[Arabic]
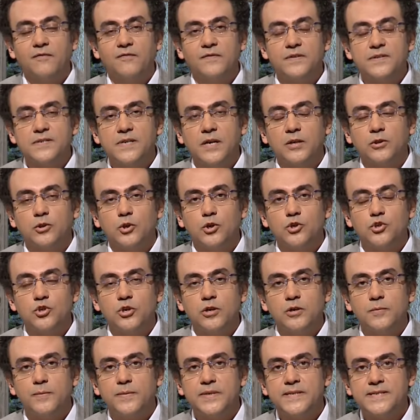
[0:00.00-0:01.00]
في
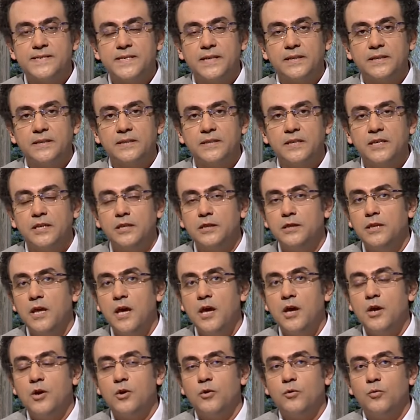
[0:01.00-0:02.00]
19 من سنتين
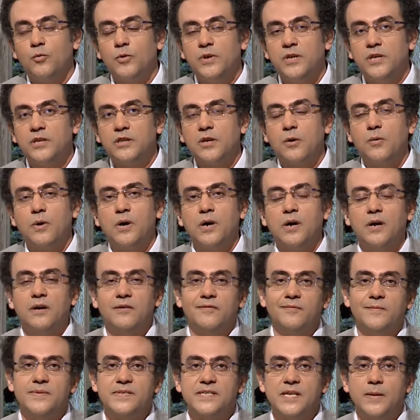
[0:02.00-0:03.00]

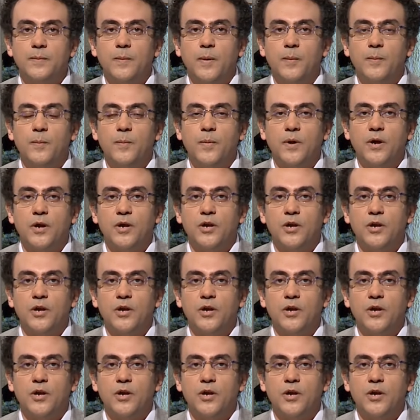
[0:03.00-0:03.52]
وتوقف بسبب